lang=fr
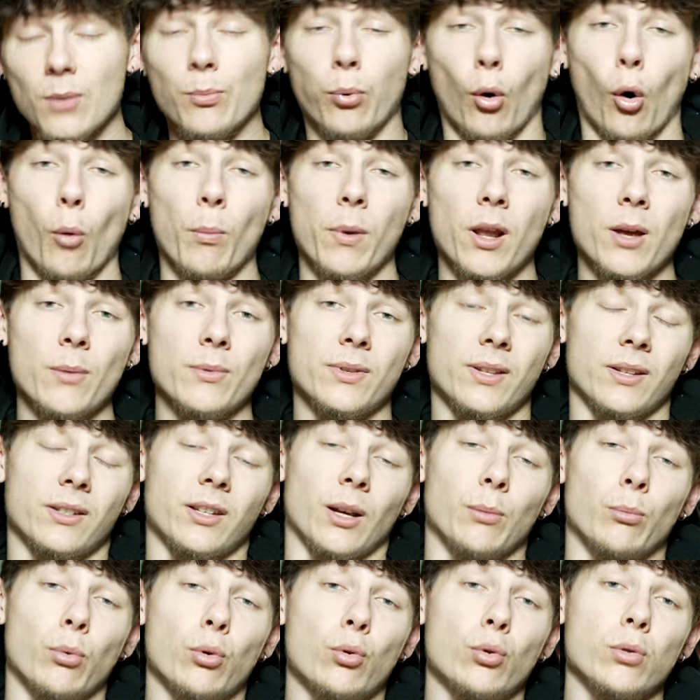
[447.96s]
Et le problème, c'est
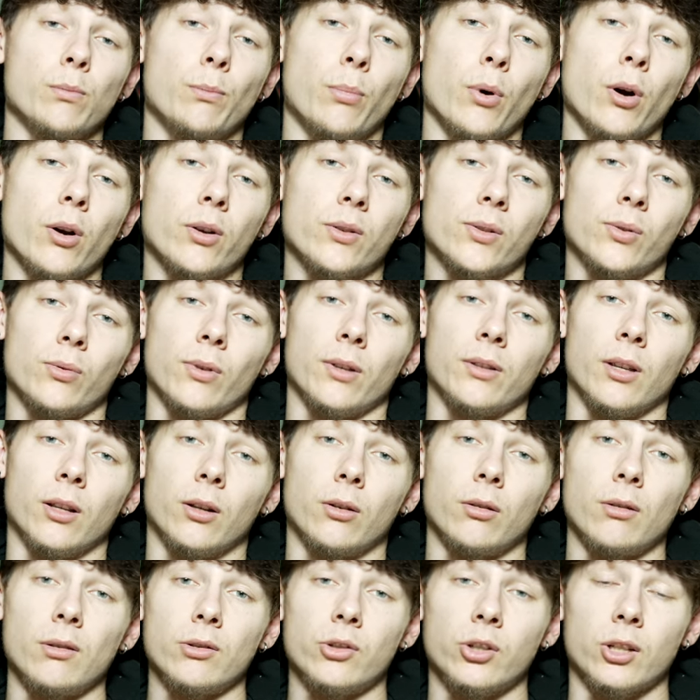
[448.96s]
qu'il y a beaucoup de box où il y a des
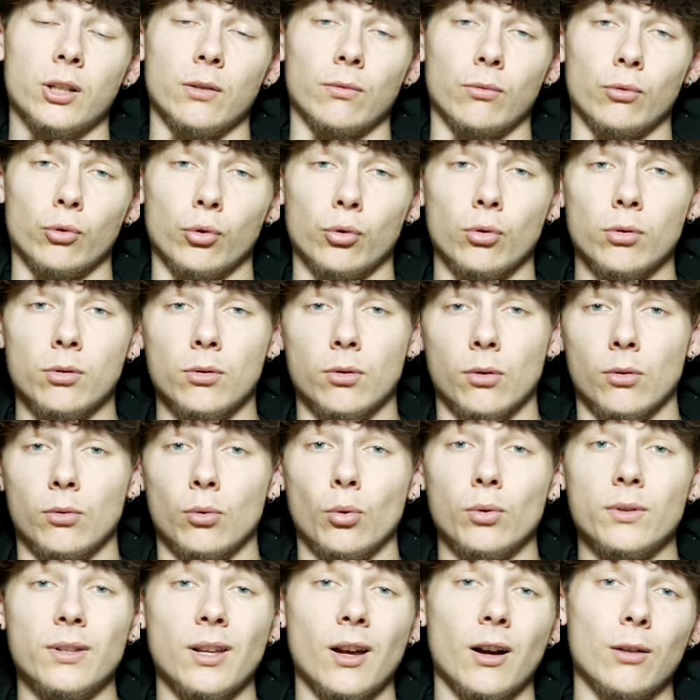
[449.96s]
coachs qui vont juste
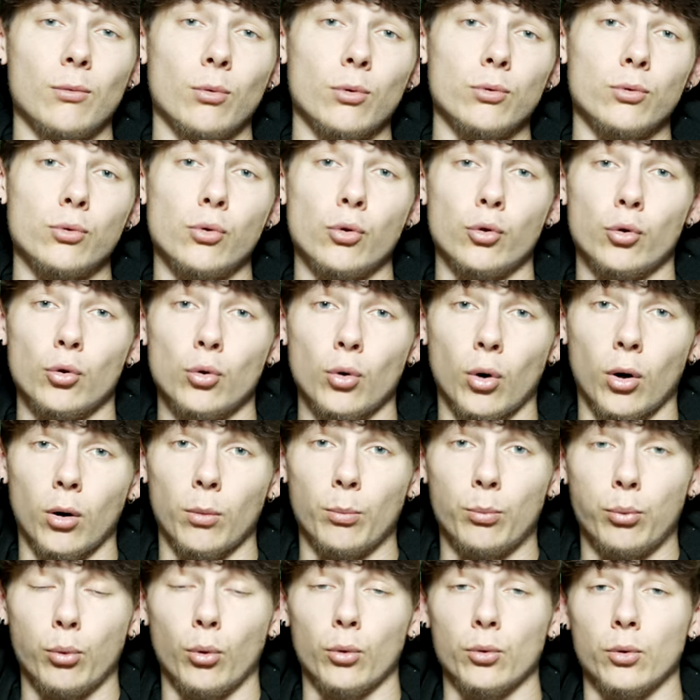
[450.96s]
noter un vote du jour
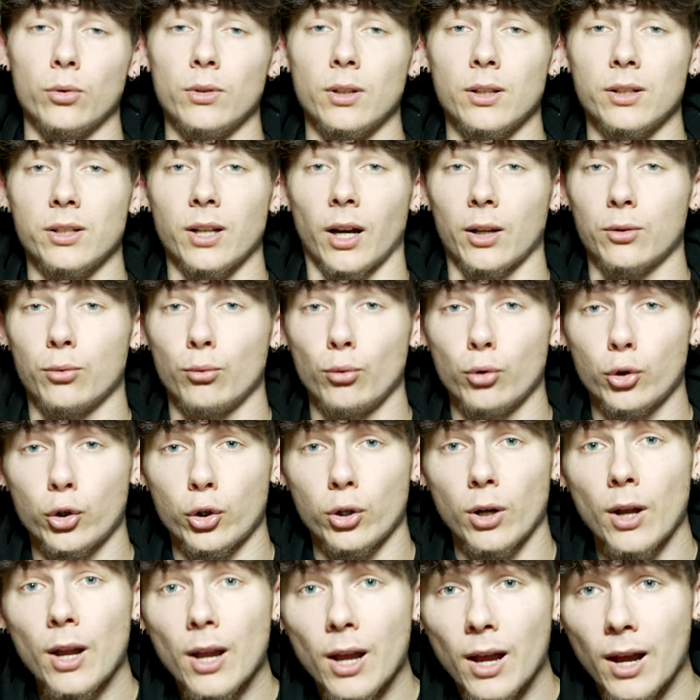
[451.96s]
pour donner une
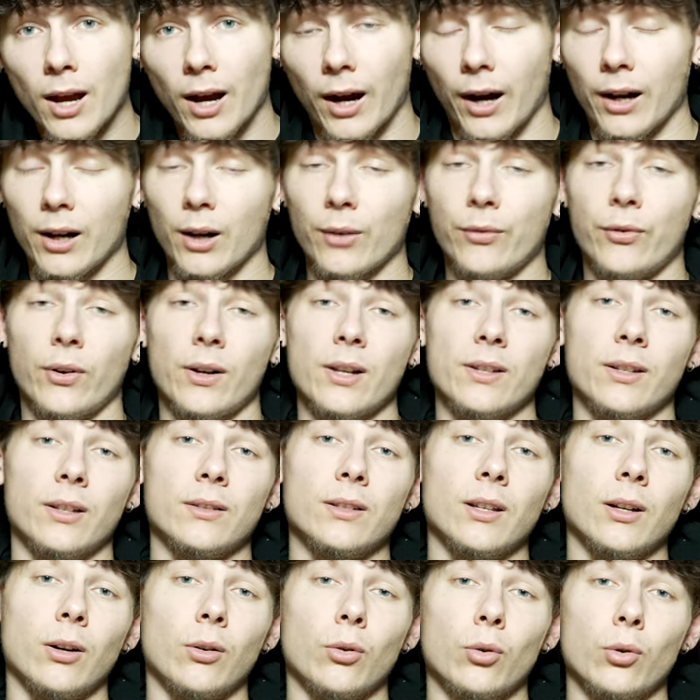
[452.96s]
cartouche. À la fin, les
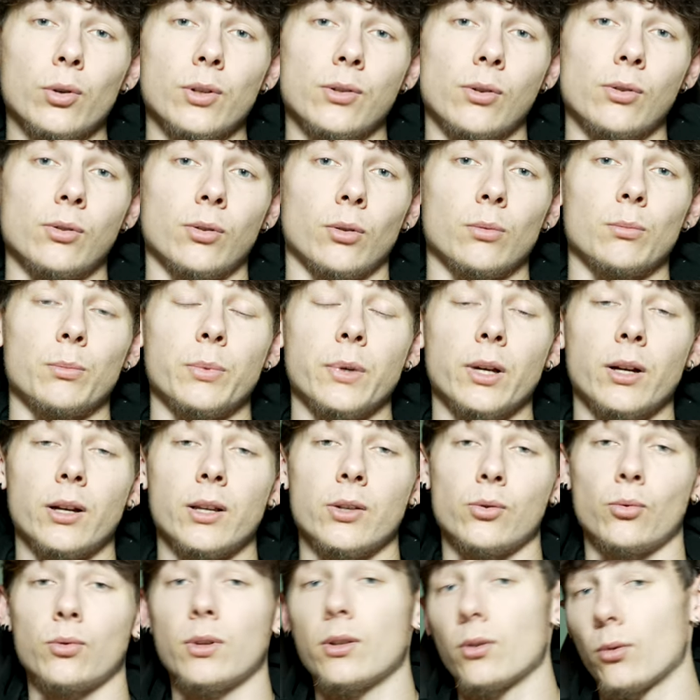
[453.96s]
adhérents, ils se sentent bien,
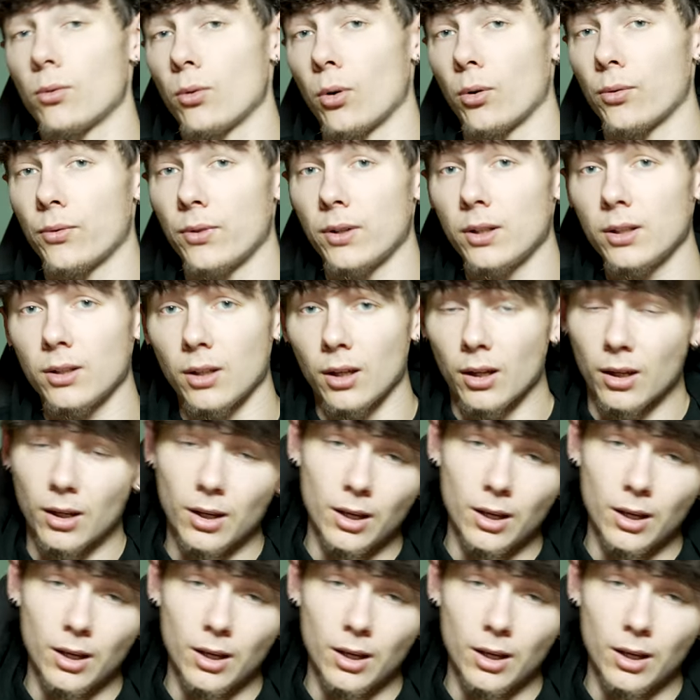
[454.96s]
ils ont des endorphines.